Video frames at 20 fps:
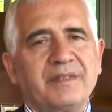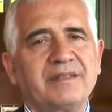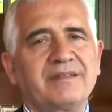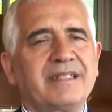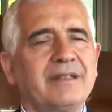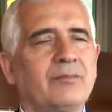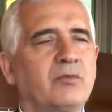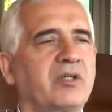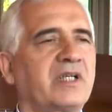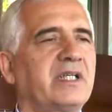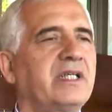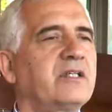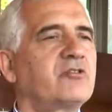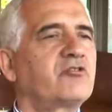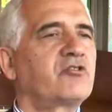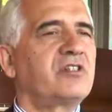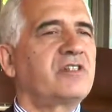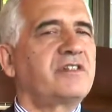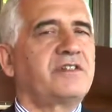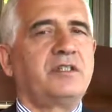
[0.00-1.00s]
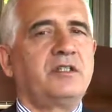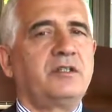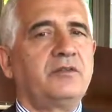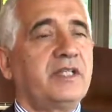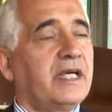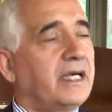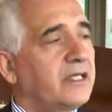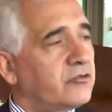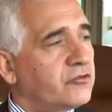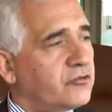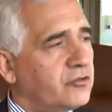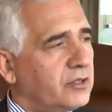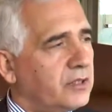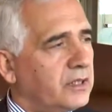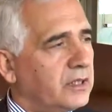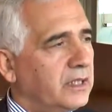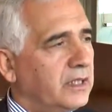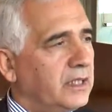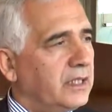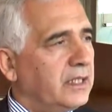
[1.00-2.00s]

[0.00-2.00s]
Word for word: Pensiamo che le agenzie di viaggi